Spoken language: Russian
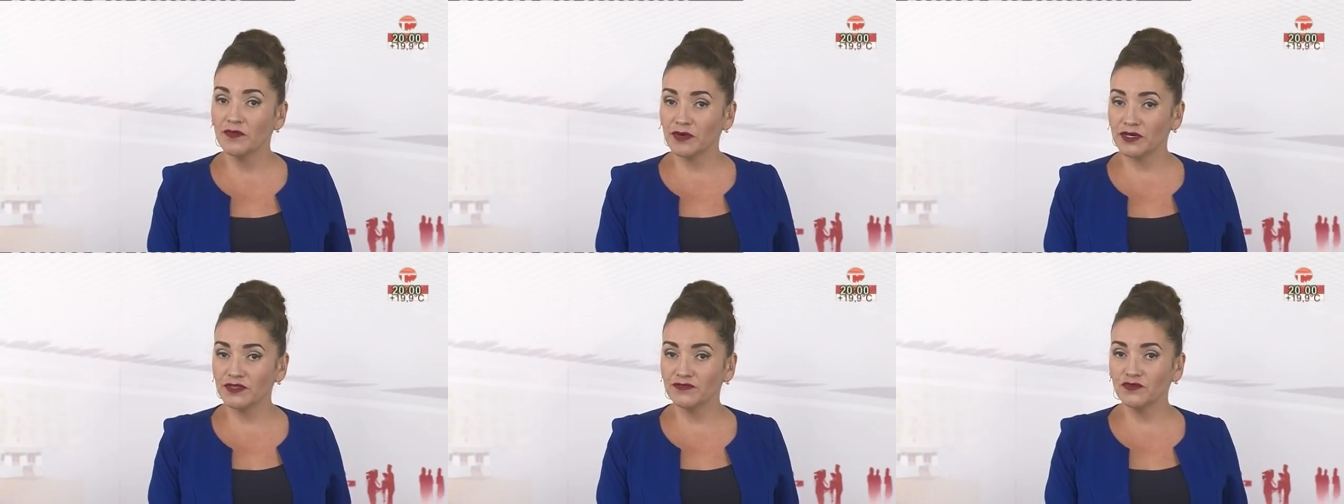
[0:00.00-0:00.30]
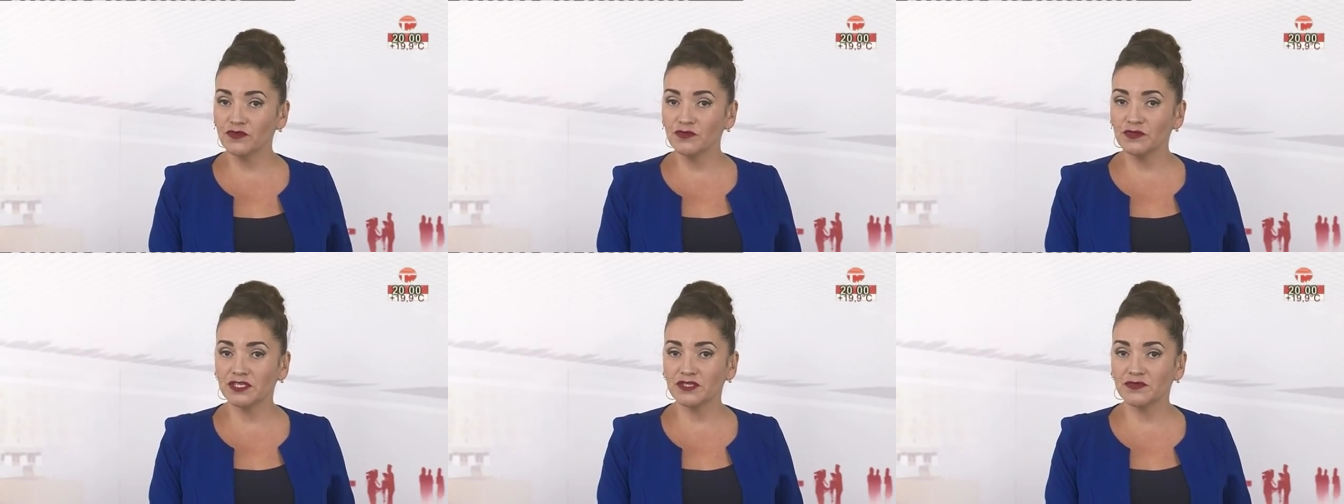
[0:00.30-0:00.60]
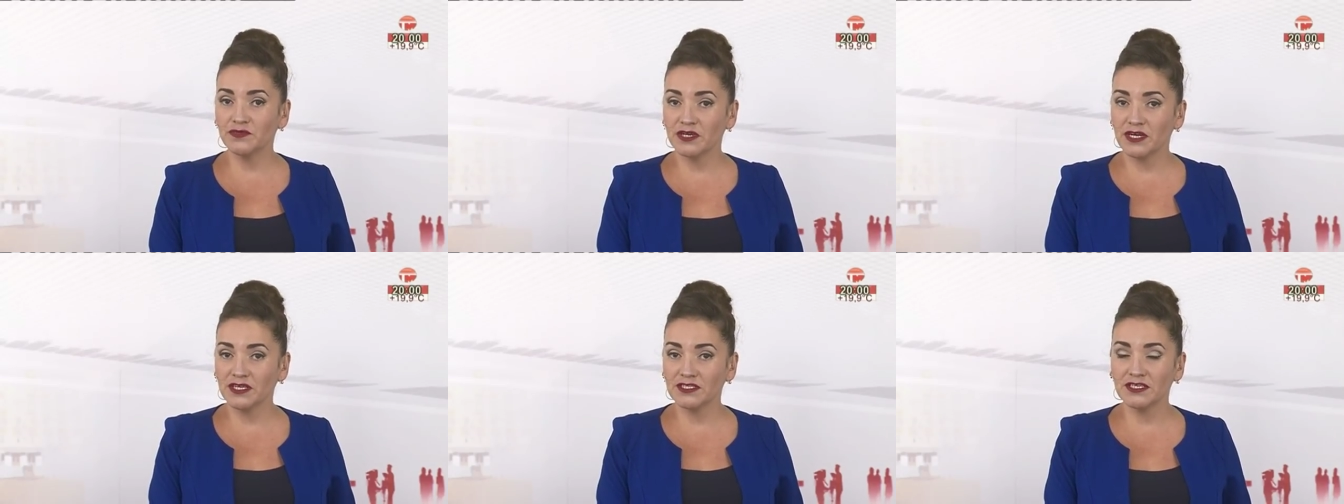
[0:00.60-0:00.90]
по двум
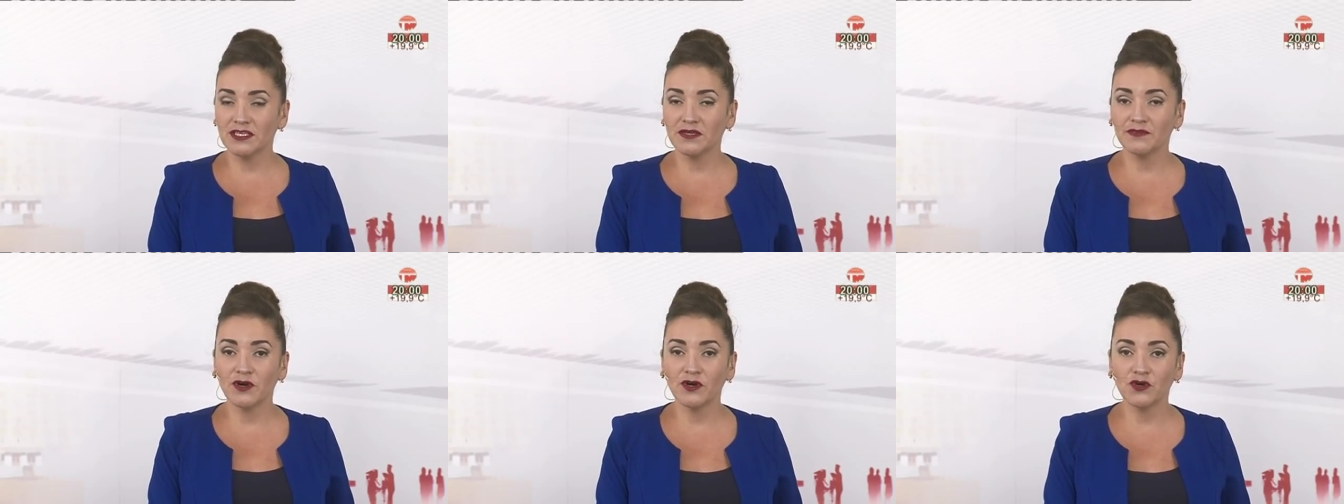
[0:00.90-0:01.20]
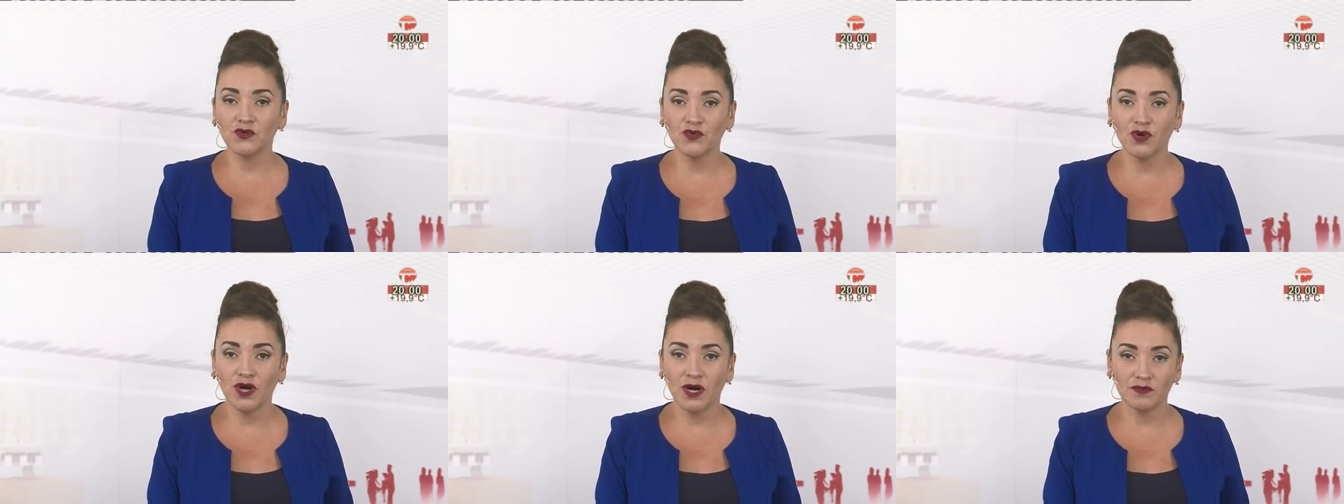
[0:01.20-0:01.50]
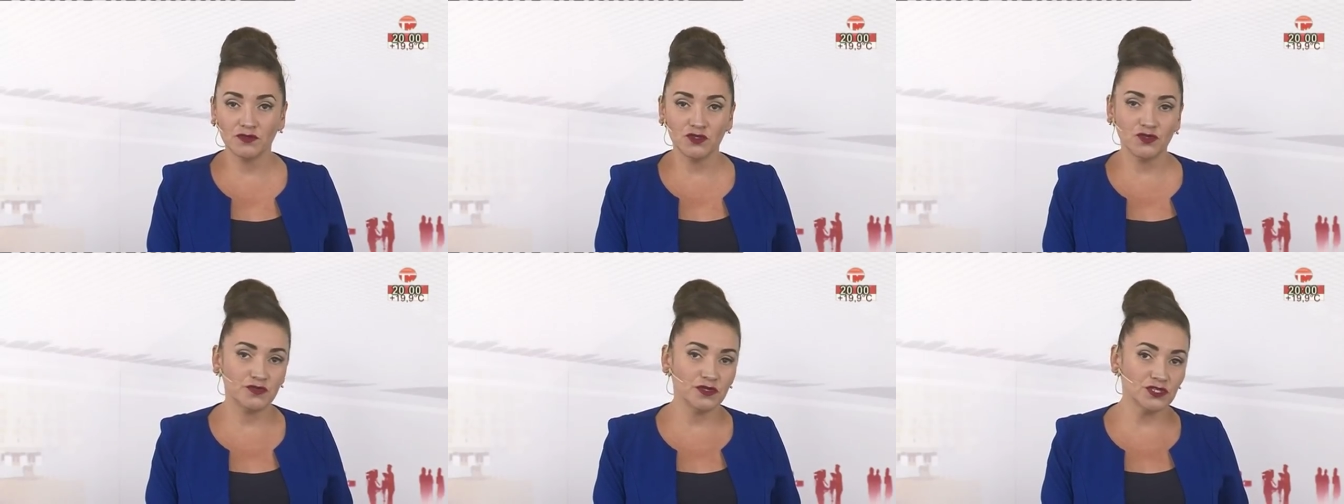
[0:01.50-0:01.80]
избирательным
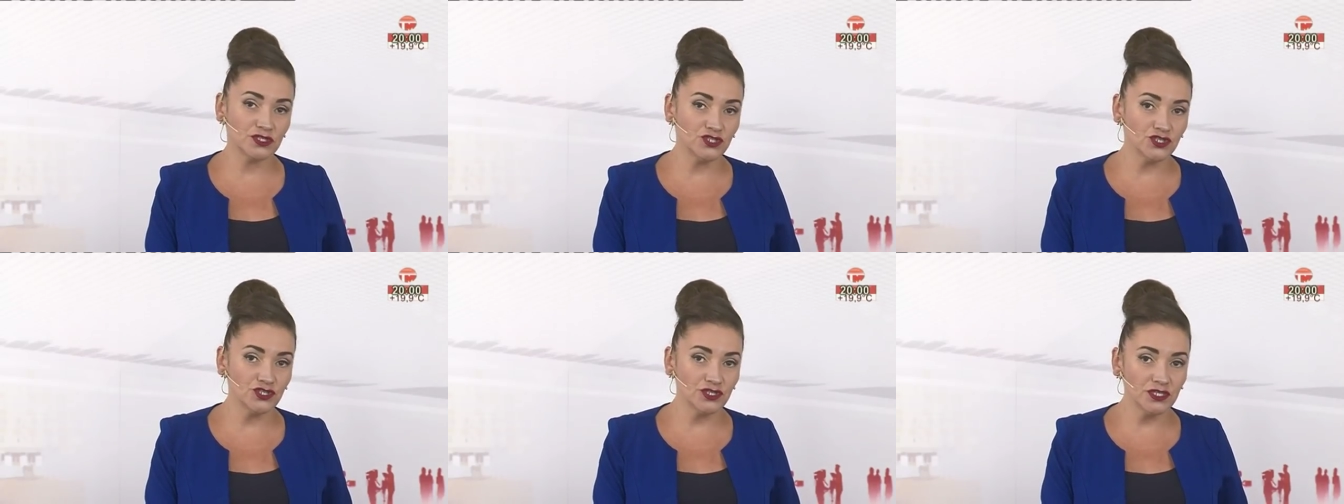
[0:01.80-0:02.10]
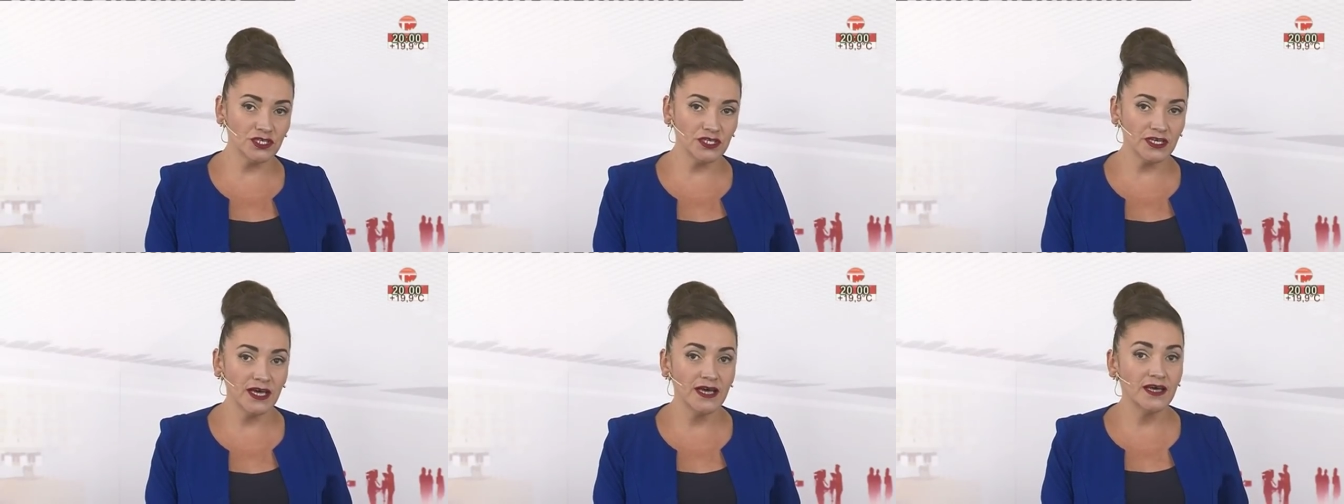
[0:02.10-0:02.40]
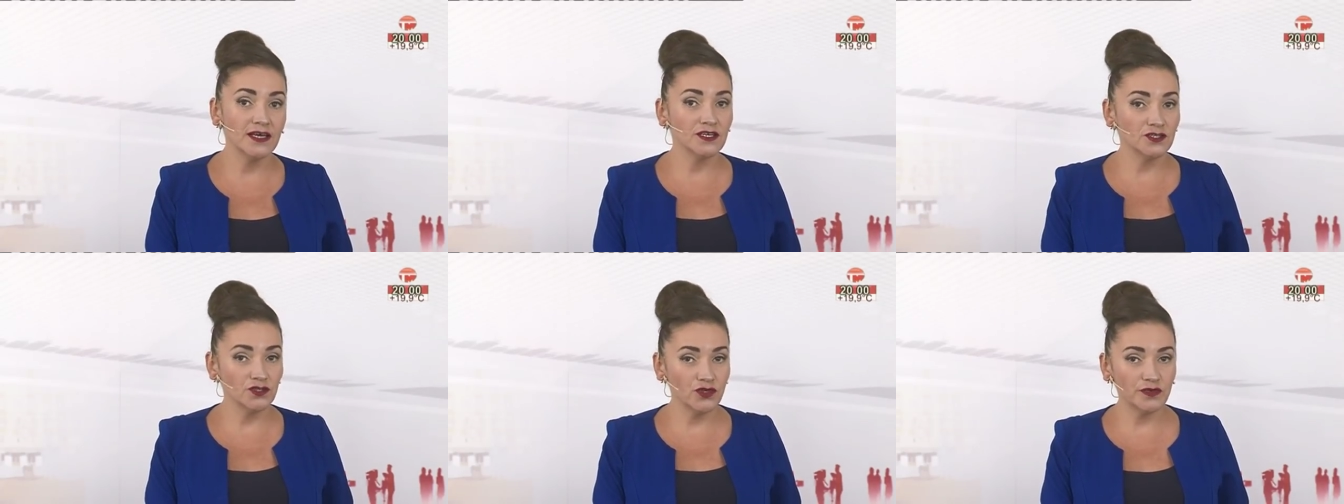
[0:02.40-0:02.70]
округам номер 4
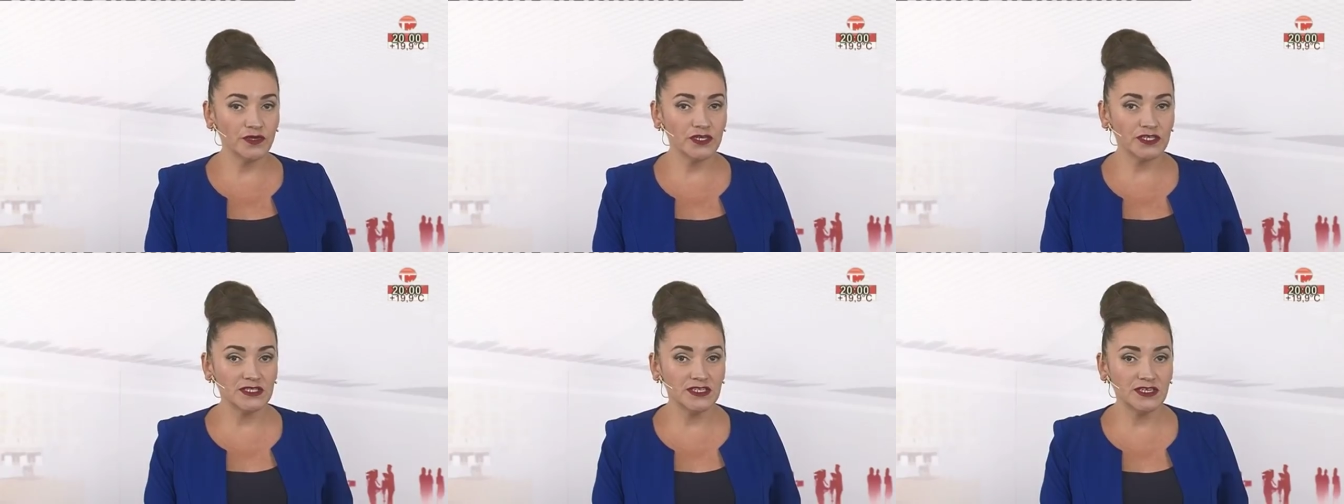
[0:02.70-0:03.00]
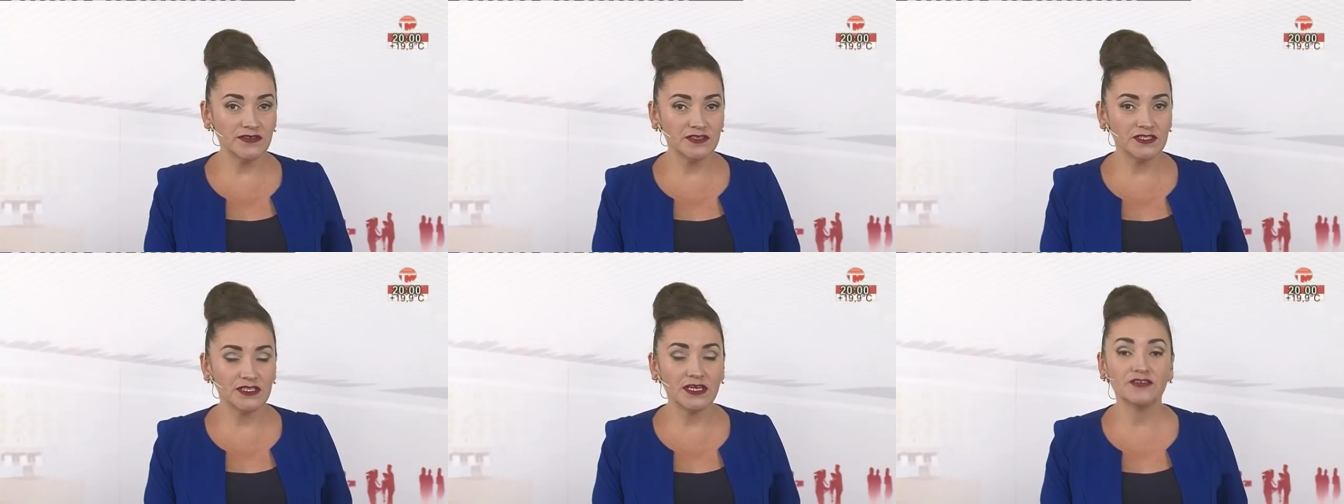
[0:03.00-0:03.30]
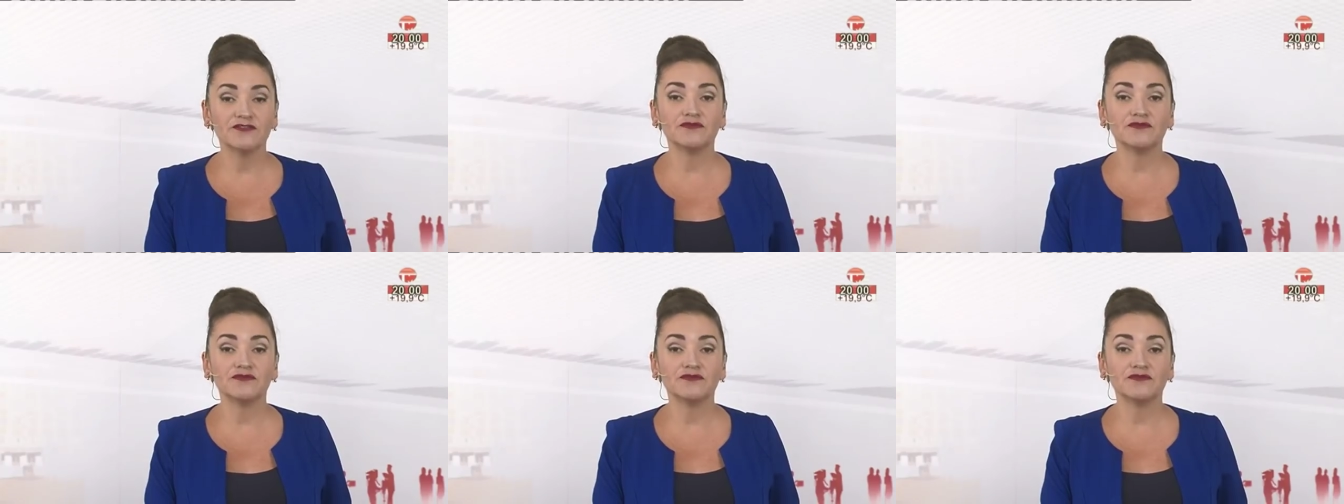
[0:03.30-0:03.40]
и номер 9.